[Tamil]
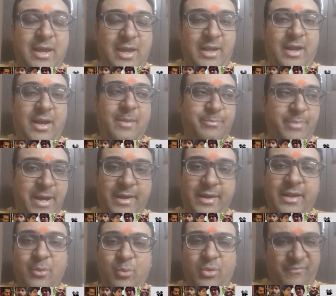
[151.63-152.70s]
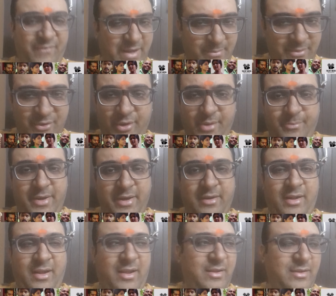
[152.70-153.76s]
அதனால் பாருங்கள் உங்கள் ஃபேமிலியோடு
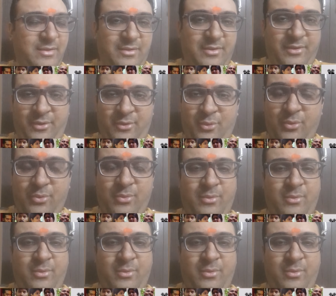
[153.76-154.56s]
பார்க்கலாம் நோ